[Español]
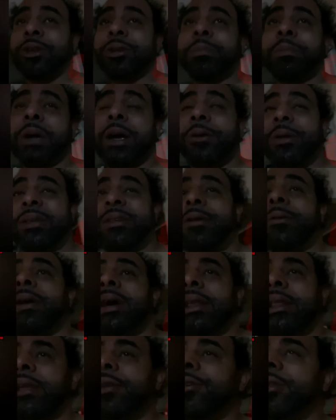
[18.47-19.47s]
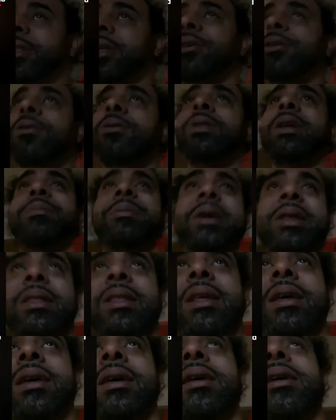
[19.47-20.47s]
no le paro esa vaina, yo tengo una
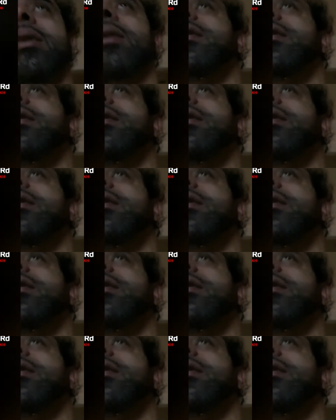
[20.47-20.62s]
mente